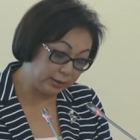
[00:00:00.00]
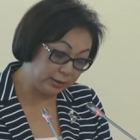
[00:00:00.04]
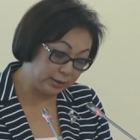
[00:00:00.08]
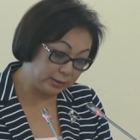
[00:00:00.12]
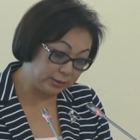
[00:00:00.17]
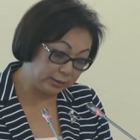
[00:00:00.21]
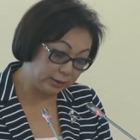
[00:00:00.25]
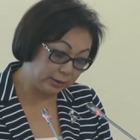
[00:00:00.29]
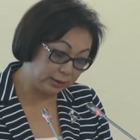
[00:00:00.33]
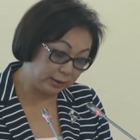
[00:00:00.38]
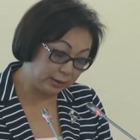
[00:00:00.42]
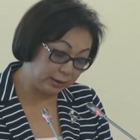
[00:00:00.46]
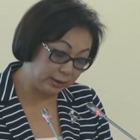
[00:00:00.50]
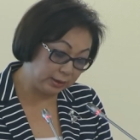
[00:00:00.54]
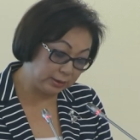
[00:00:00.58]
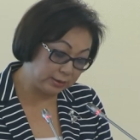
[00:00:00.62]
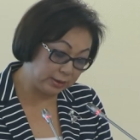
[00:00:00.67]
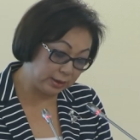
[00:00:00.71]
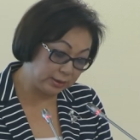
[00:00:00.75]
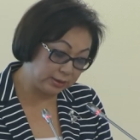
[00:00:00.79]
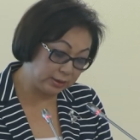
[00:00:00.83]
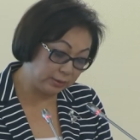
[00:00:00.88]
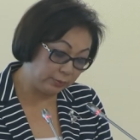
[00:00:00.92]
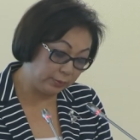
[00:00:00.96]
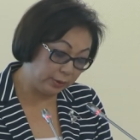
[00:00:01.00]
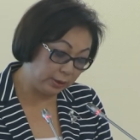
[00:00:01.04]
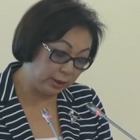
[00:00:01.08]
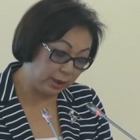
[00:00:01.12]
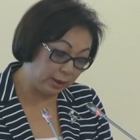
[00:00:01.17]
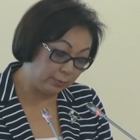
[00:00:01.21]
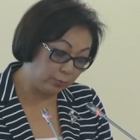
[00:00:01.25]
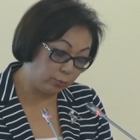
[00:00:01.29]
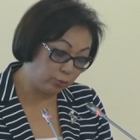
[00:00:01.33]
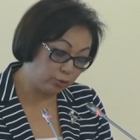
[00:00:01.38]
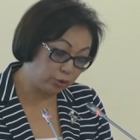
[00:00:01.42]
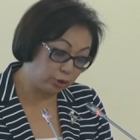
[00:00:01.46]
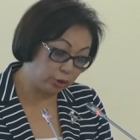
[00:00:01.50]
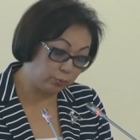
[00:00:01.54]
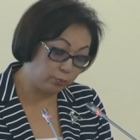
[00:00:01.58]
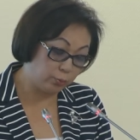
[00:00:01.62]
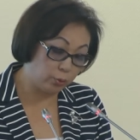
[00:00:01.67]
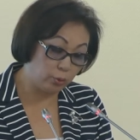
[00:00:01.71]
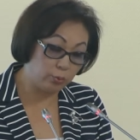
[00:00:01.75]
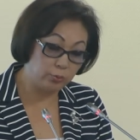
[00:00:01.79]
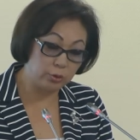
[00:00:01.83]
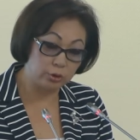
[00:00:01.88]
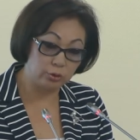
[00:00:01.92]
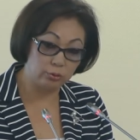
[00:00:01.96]
и детских организаций были обучены
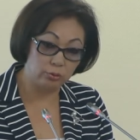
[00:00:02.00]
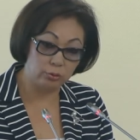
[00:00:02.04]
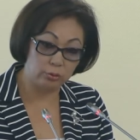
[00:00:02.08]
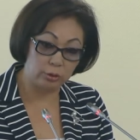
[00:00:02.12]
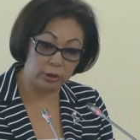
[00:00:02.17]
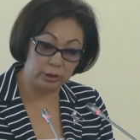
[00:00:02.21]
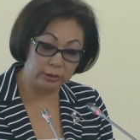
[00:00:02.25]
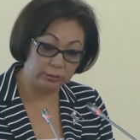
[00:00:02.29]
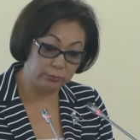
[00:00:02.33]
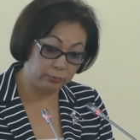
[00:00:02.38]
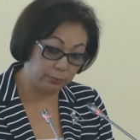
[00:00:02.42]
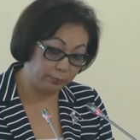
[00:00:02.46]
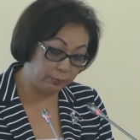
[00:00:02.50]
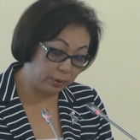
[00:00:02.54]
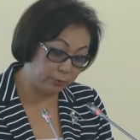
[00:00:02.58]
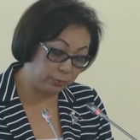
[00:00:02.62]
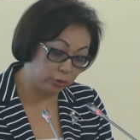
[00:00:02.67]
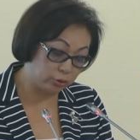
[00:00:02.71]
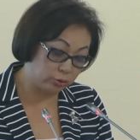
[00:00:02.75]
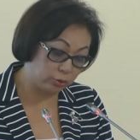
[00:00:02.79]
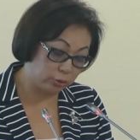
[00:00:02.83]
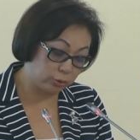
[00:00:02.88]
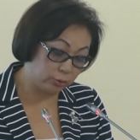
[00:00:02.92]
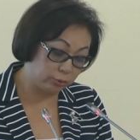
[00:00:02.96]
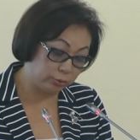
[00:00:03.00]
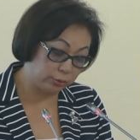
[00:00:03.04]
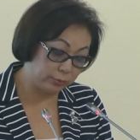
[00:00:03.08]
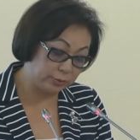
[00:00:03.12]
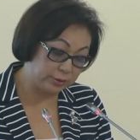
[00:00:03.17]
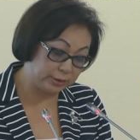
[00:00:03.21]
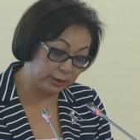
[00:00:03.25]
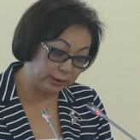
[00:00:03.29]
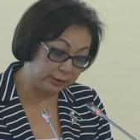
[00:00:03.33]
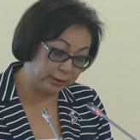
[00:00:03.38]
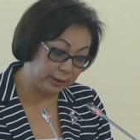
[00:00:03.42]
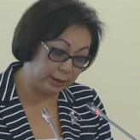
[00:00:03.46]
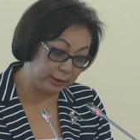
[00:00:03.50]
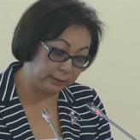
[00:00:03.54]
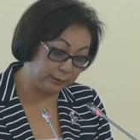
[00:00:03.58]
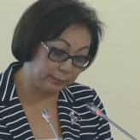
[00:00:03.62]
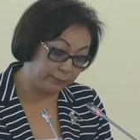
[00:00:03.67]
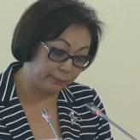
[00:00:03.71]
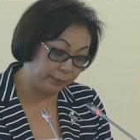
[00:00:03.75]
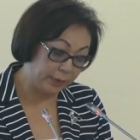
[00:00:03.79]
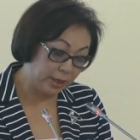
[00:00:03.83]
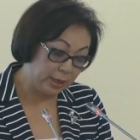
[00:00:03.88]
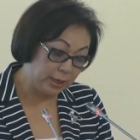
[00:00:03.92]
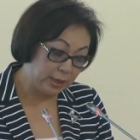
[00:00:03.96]
по, международ... по международным
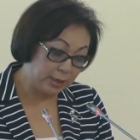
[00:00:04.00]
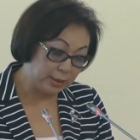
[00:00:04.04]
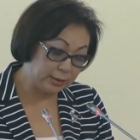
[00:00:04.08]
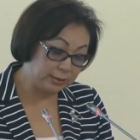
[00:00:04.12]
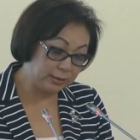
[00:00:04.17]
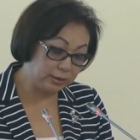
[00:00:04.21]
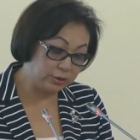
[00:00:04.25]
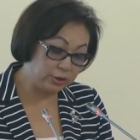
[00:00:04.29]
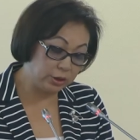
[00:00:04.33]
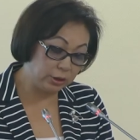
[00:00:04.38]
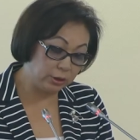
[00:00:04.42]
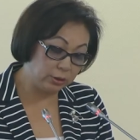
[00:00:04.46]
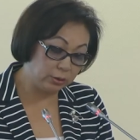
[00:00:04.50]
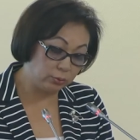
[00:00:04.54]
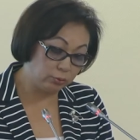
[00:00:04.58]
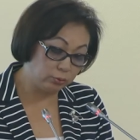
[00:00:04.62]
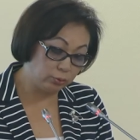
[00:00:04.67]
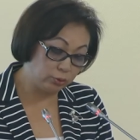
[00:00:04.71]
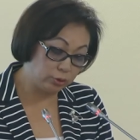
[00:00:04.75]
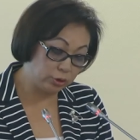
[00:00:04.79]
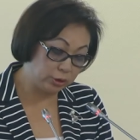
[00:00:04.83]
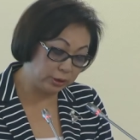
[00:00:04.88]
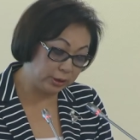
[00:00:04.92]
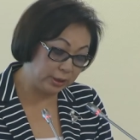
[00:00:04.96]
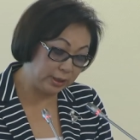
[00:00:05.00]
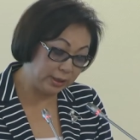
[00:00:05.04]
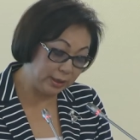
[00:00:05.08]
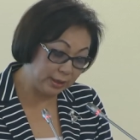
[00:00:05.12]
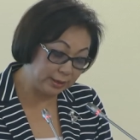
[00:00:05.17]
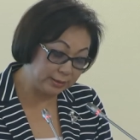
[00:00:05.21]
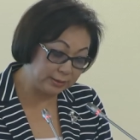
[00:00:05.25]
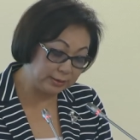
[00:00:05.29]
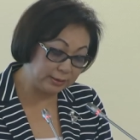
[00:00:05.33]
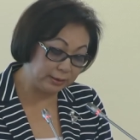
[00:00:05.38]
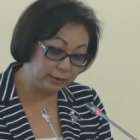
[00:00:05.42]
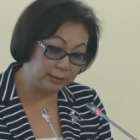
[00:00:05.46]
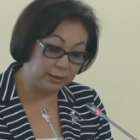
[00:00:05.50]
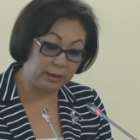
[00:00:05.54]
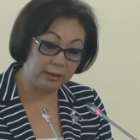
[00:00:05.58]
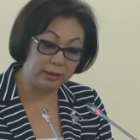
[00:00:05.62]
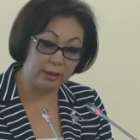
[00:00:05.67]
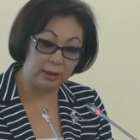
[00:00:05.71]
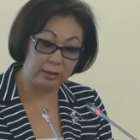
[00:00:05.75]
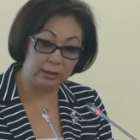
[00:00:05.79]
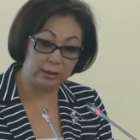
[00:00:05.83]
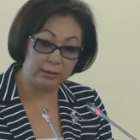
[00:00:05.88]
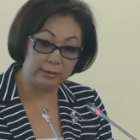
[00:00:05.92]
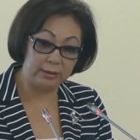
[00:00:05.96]
стандартам. Значительно улучшена экстренная
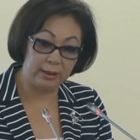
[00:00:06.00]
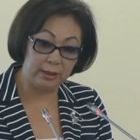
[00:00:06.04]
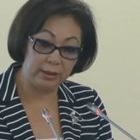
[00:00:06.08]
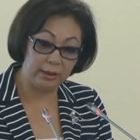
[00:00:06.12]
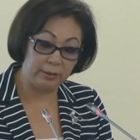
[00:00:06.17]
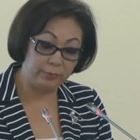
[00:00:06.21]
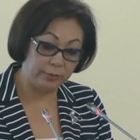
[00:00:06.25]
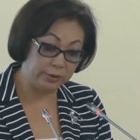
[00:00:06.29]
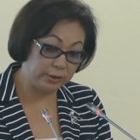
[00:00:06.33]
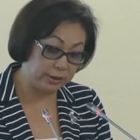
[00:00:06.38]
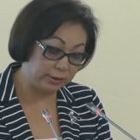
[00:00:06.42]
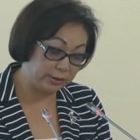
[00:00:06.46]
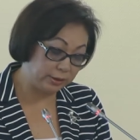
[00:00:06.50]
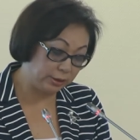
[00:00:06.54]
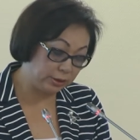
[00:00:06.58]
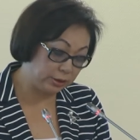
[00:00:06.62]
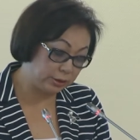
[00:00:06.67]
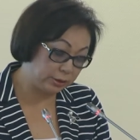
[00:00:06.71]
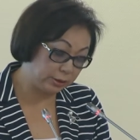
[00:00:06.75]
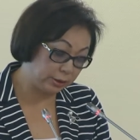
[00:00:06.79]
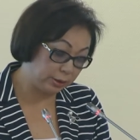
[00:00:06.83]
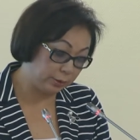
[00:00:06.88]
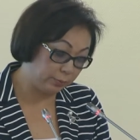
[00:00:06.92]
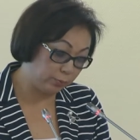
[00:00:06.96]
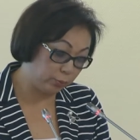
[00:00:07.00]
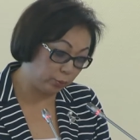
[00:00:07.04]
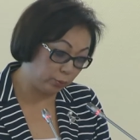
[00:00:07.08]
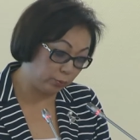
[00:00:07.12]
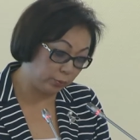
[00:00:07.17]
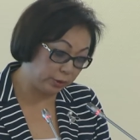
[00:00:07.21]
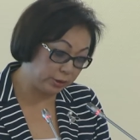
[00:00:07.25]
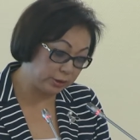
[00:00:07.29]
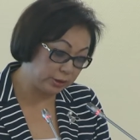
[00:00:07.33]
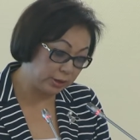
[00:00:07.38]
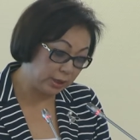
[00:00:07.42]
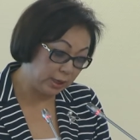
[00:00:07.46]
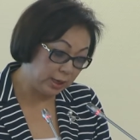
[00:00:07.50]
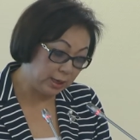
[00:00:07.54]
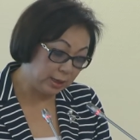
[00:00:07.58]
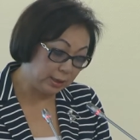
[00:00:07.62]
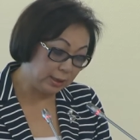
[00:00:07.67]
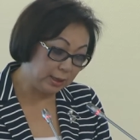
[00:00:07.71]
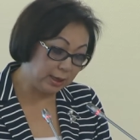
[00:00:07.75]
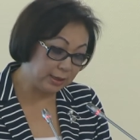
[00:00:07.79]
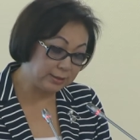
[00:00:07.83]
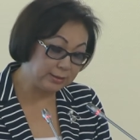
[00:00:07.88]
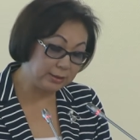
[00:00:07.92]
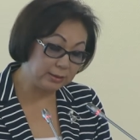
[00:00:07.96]
неонатальная педиатрическая помощь.
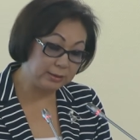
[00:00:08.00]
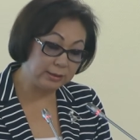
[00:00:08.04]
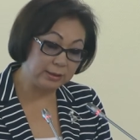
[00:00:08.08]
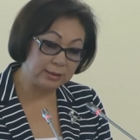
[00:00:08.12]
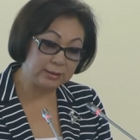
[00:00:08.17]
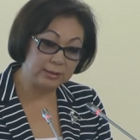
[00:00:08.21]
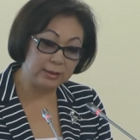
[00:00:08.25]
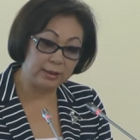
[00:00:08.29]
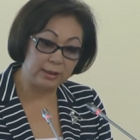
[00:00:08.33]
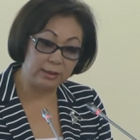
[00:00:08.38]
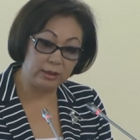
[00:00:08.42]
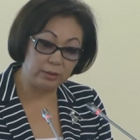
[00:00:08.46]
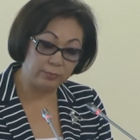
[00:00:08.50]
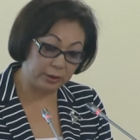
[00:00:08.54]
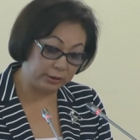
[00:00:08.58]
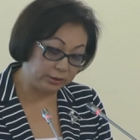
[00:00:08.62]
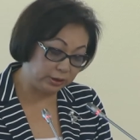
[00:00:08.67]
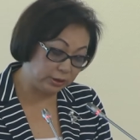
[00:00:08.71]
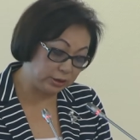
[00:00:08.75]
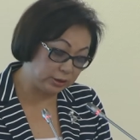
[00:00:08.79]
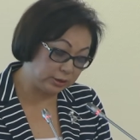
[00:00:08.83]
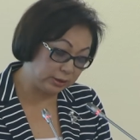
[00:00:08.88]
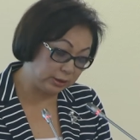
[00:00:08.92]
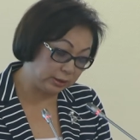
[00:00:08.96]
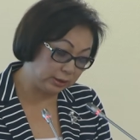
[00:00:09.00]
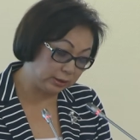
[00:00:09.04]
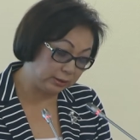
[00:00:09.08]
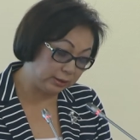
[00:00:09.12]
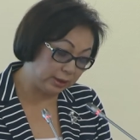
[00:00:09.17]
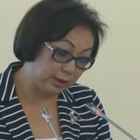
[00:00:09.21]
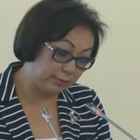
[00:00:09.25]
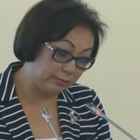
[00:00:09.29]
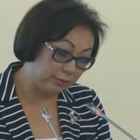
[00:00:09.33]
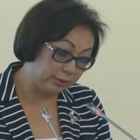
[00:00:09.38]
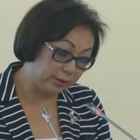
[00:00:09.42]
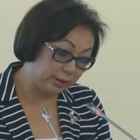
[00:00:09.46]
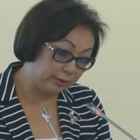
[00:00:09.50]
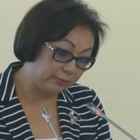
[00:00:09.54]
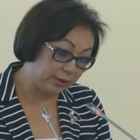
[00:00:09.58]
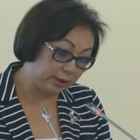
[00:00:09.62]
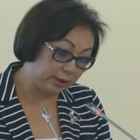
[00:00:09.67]
Для оценки знаний и практических навыков